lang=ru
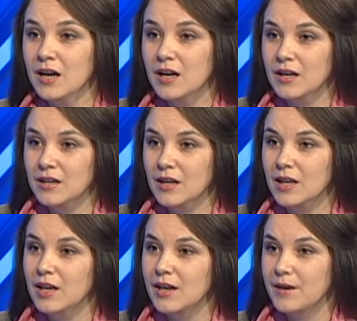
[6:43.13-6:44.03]
А,
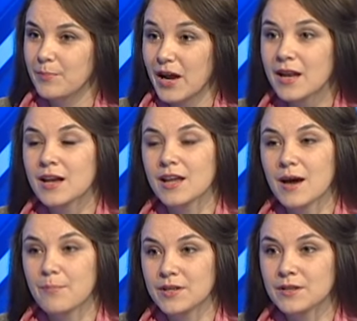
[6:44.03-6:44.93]
Лилия, правильно ли
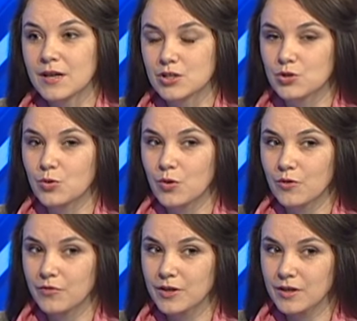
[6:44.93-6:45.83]
я поняла, что
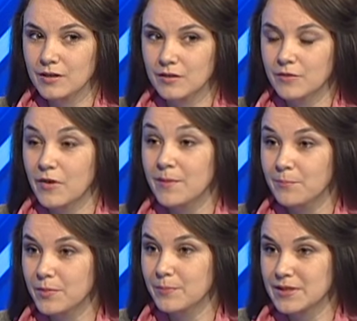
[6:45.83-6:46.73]
вы, э,
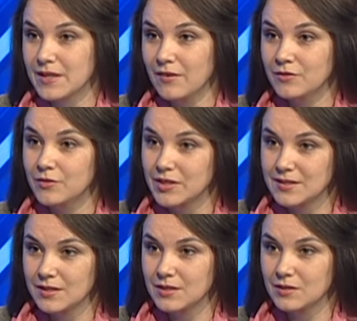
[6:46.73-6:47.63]
вам был поставлен
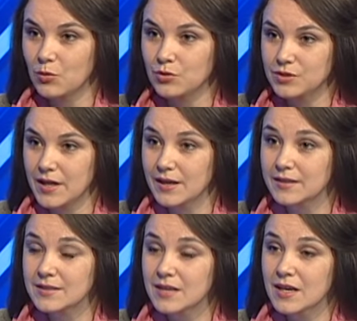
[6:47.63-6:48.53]
21 год
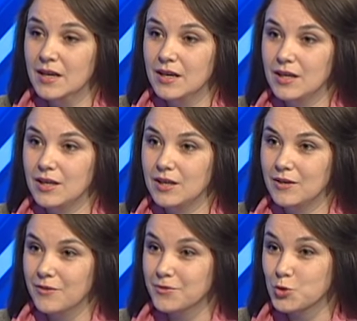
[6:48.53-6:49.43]
диагноз,
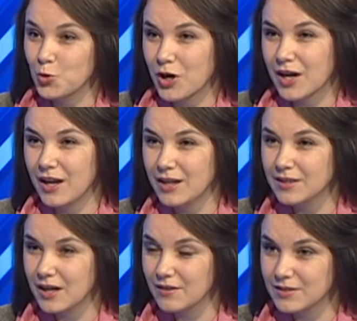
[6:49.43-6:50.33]
и в 40 лет,
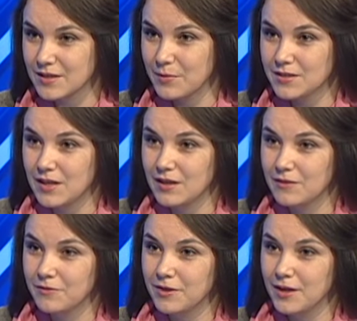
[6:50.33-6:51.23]
как вы
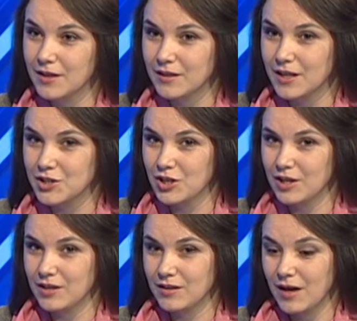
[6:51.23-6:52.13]
заметили, вы
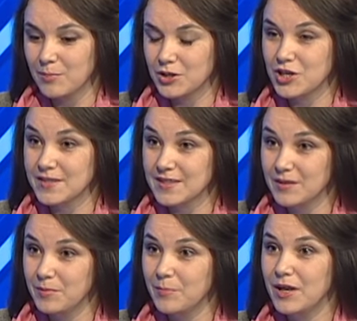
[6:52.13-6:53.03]
начали обращаться
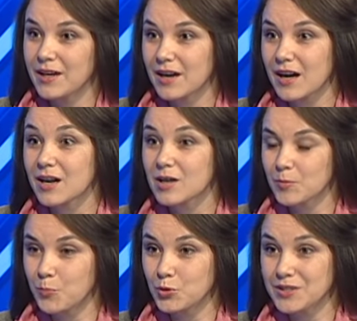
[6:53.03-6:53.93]
к Библии как
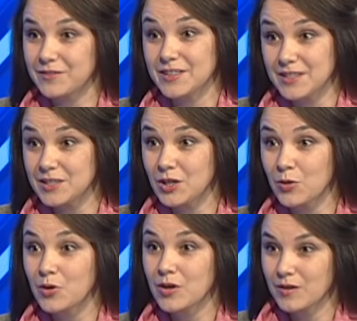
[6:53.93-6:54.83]
к
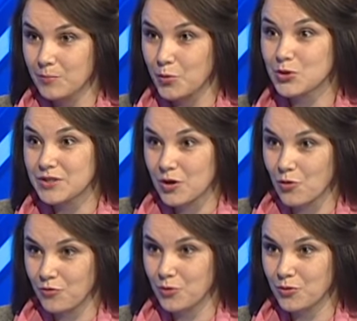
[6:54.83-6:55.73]
путеводителю по
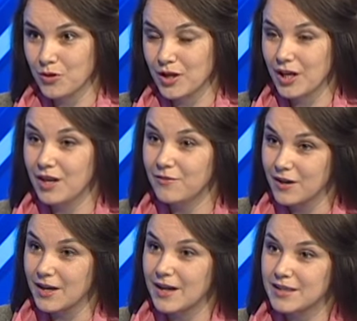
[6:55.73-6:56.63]
здоровью? или
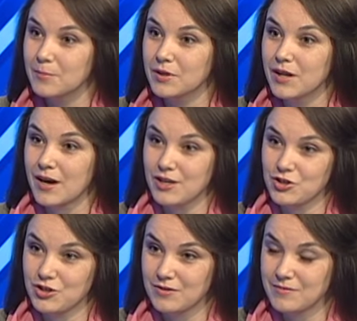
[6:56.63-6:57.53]
вы это было
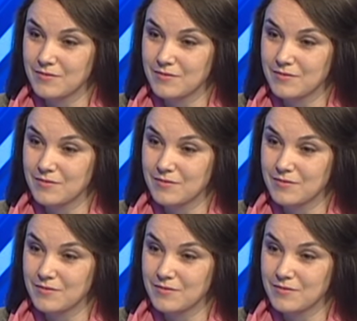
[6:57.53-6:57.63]
раньше?